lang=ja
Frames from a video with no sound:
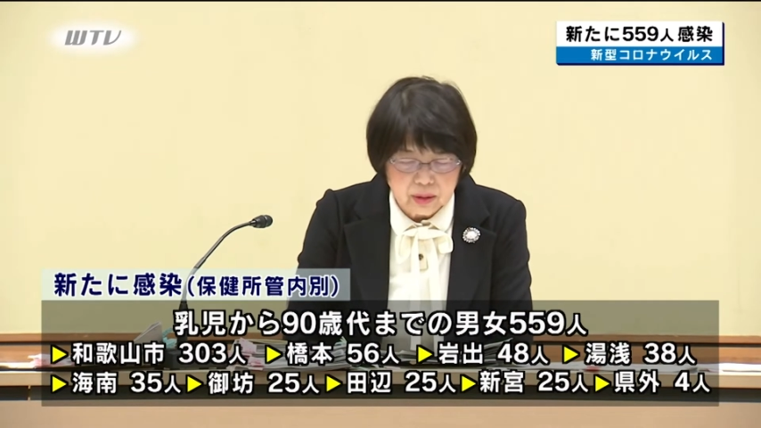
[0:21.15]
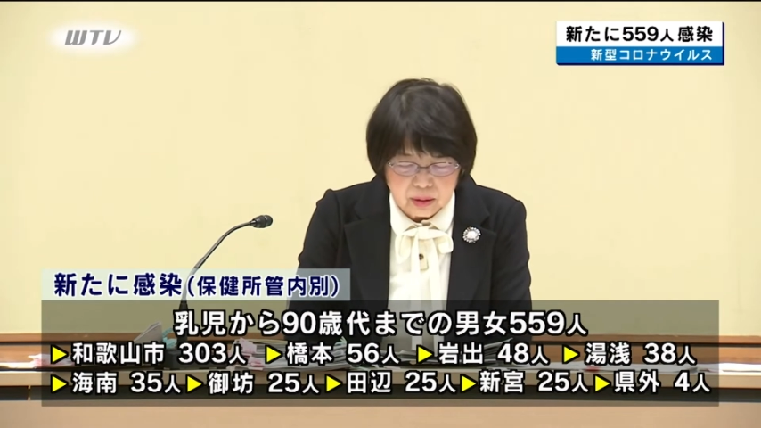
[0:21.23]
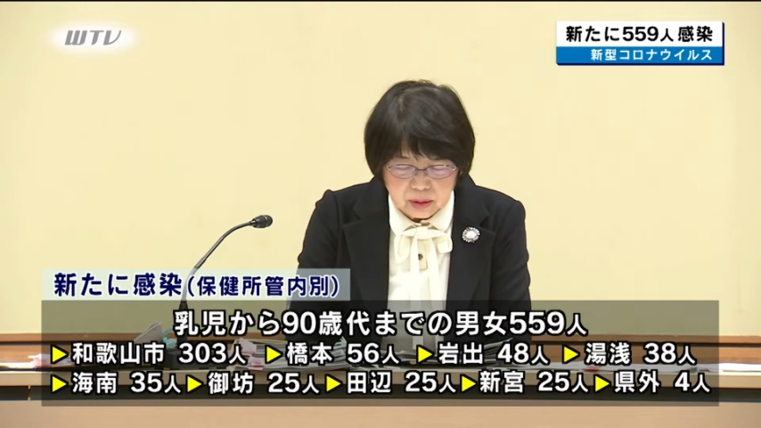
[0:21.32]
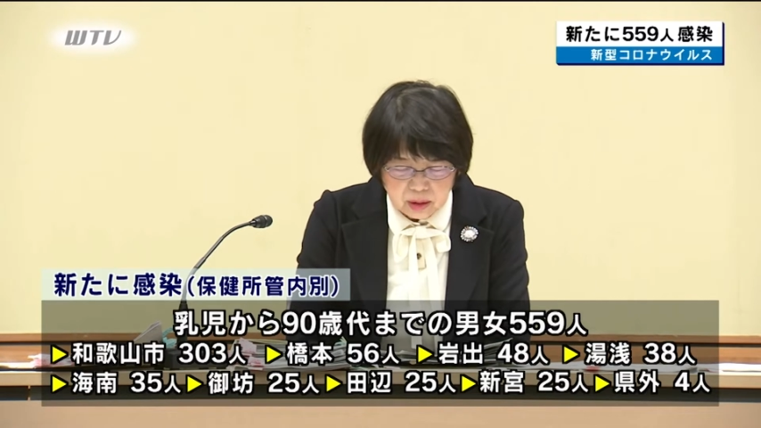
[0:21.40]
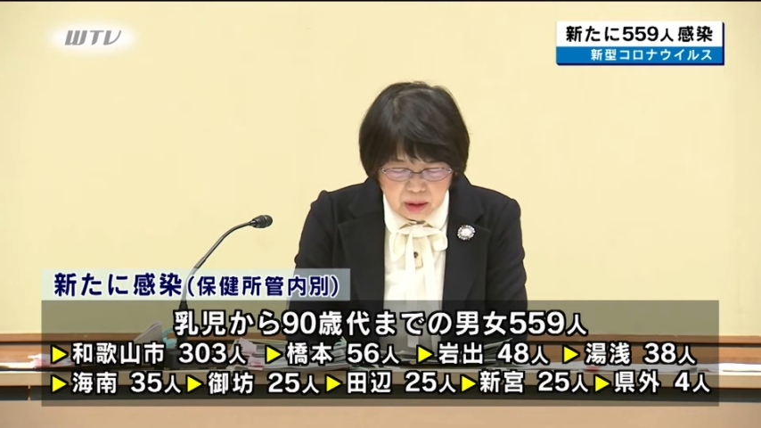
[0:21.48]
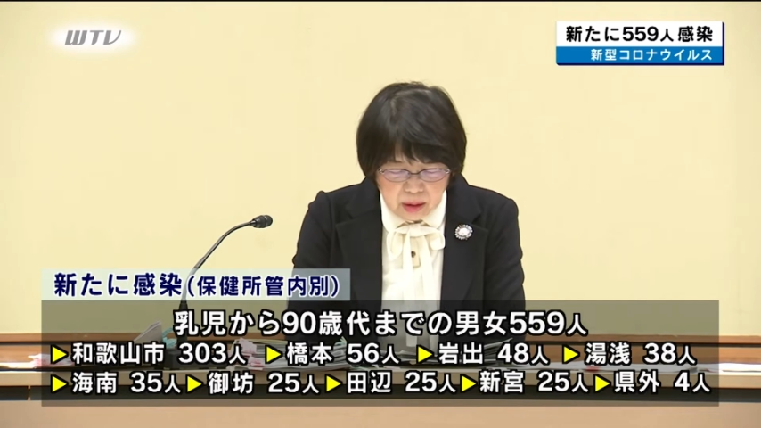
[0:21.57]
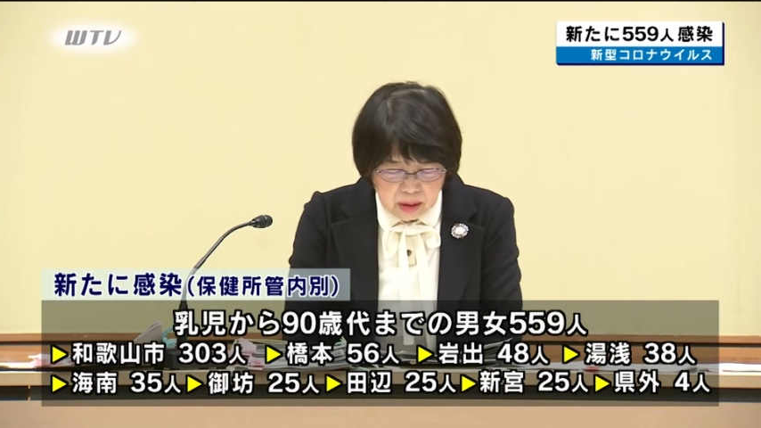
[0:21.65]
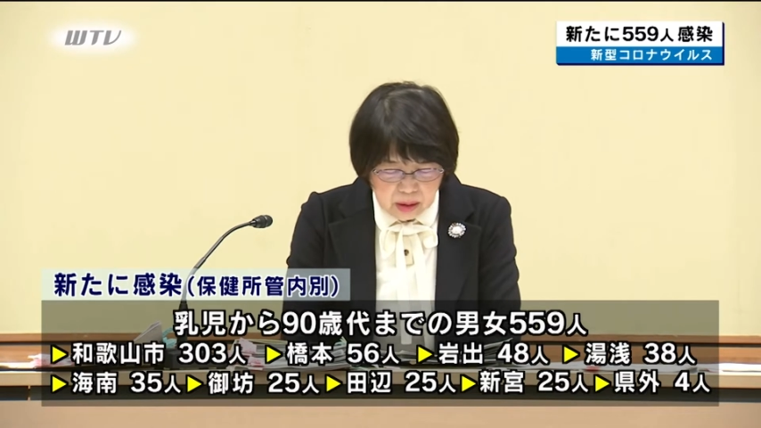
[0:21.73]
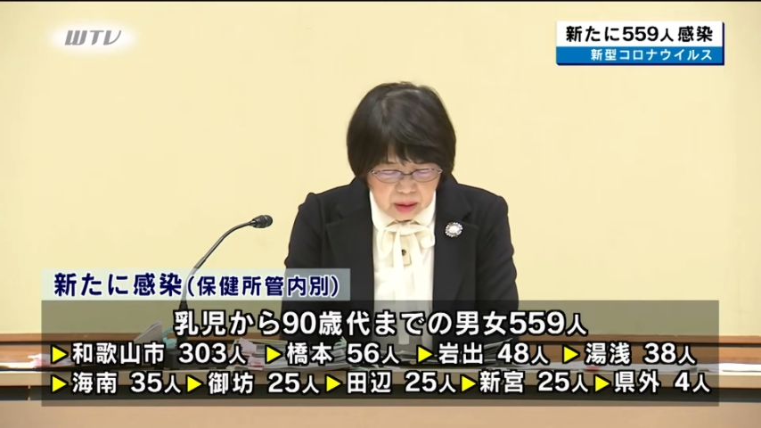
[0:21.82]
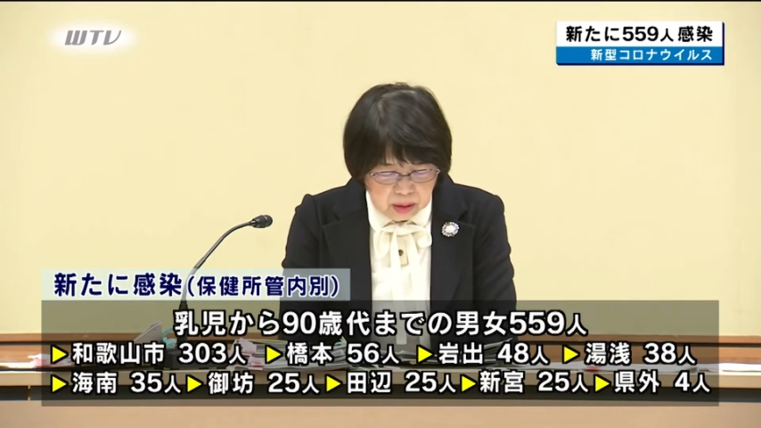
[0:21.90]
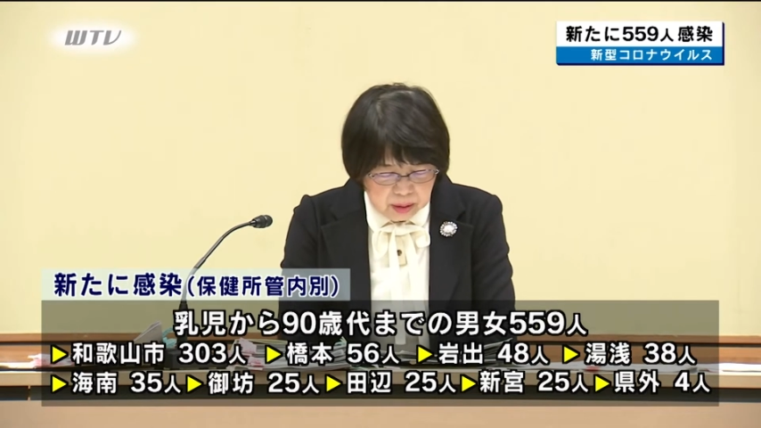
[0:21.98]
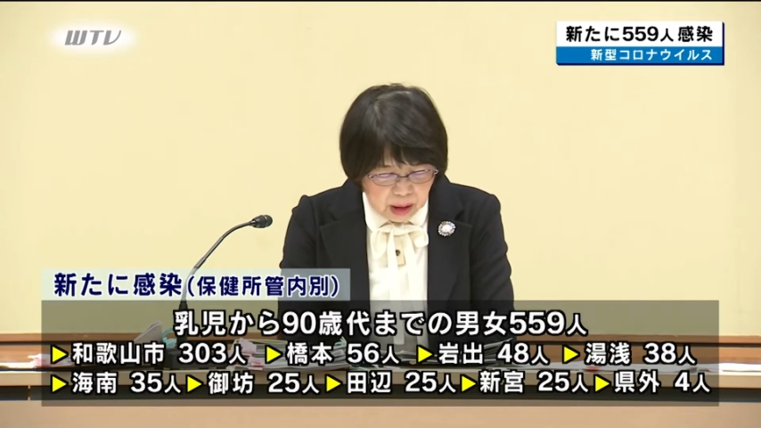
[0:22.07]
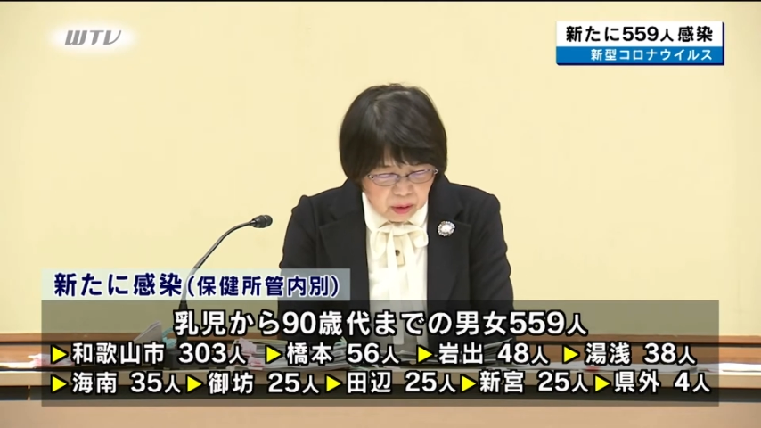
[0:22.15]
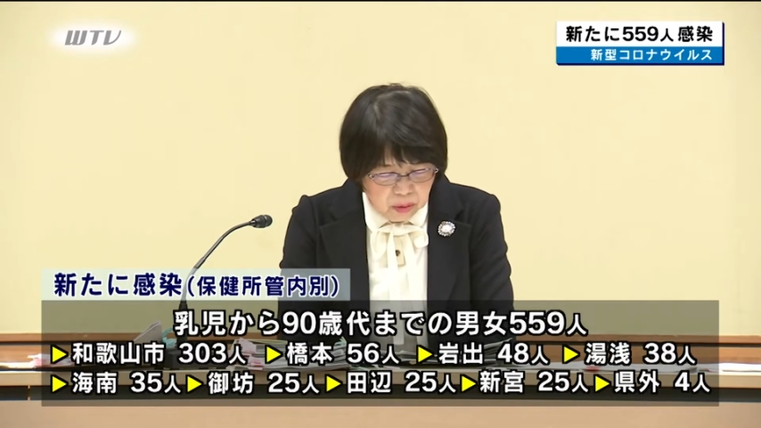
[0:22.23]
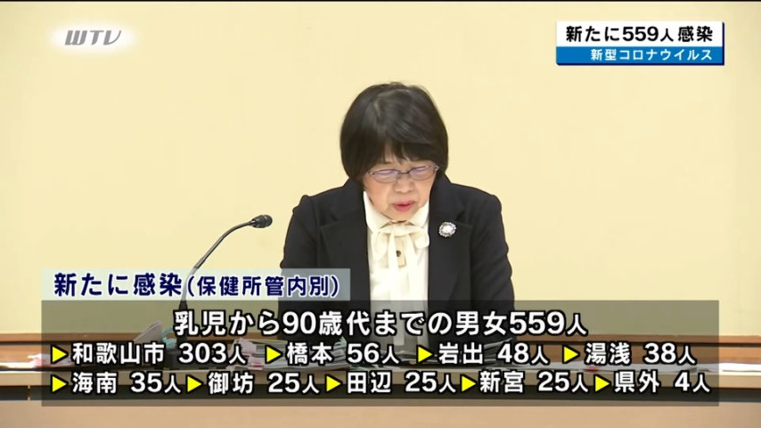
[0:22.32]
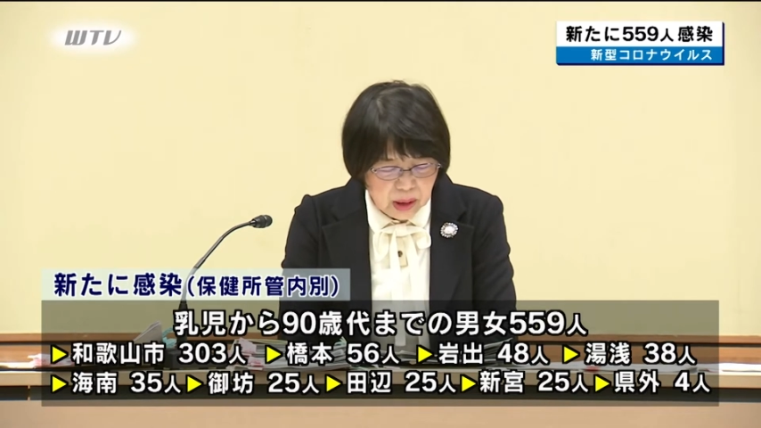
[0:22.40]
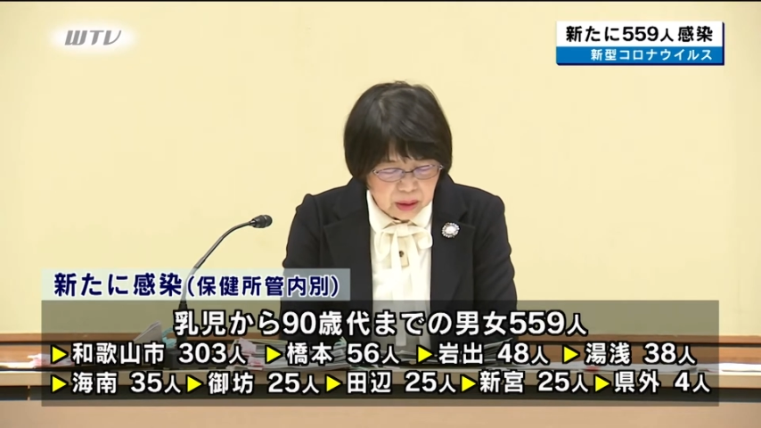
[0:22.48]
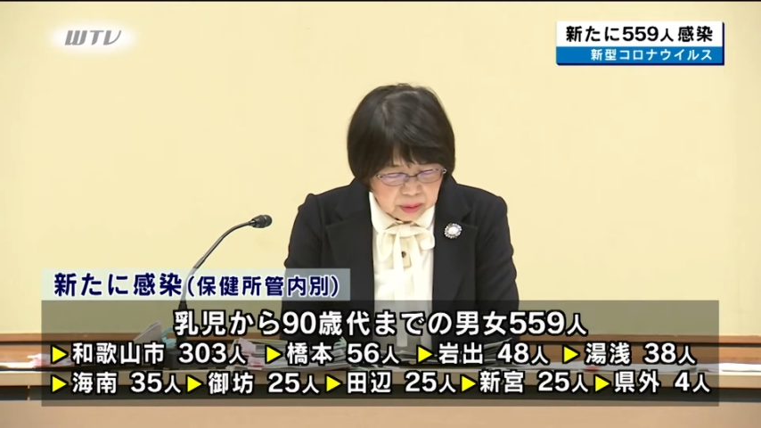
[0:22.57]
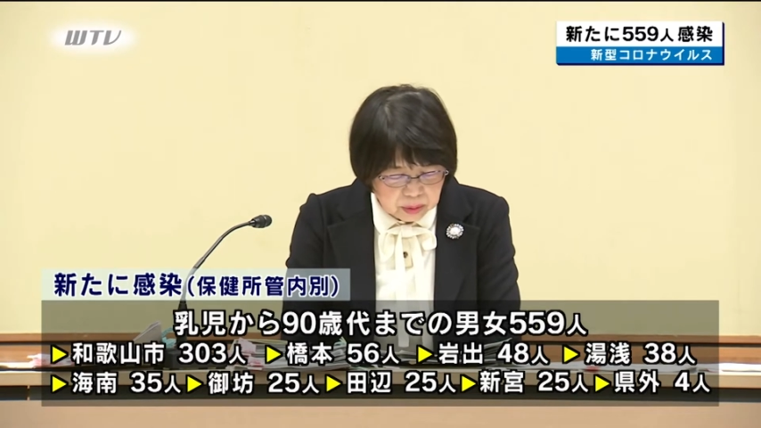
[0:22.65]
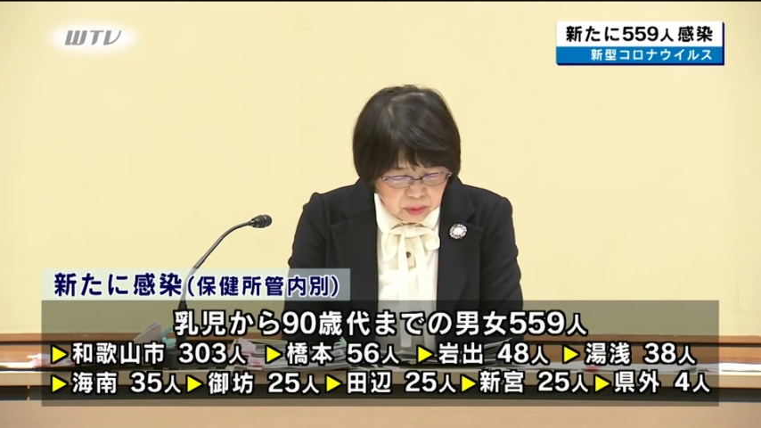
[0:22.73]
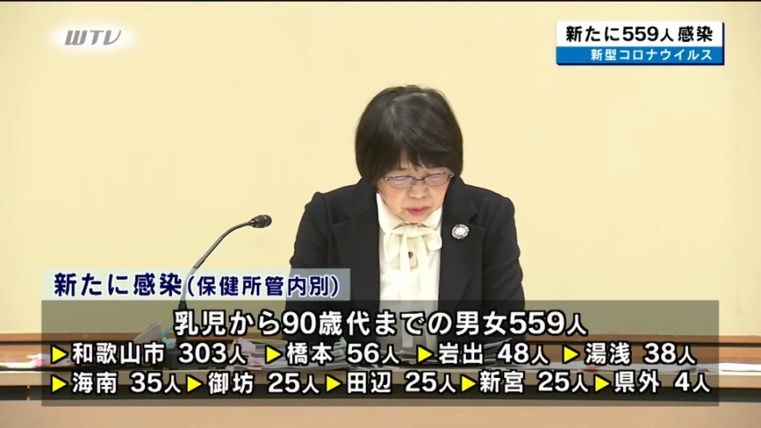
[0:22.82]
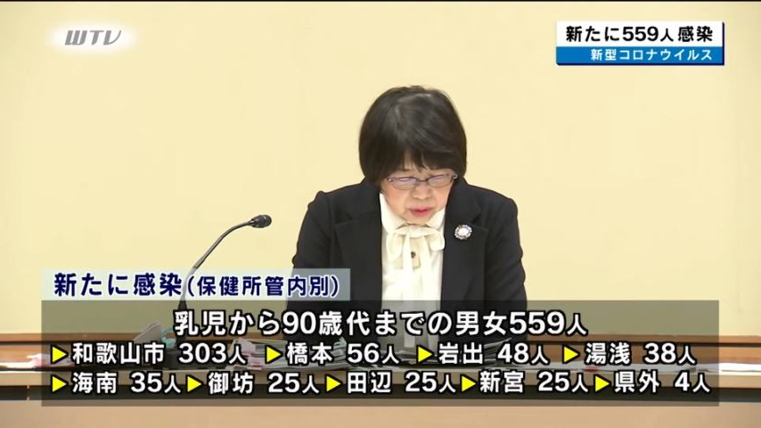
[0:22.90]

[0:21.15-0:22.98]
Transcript: 人で保健所管内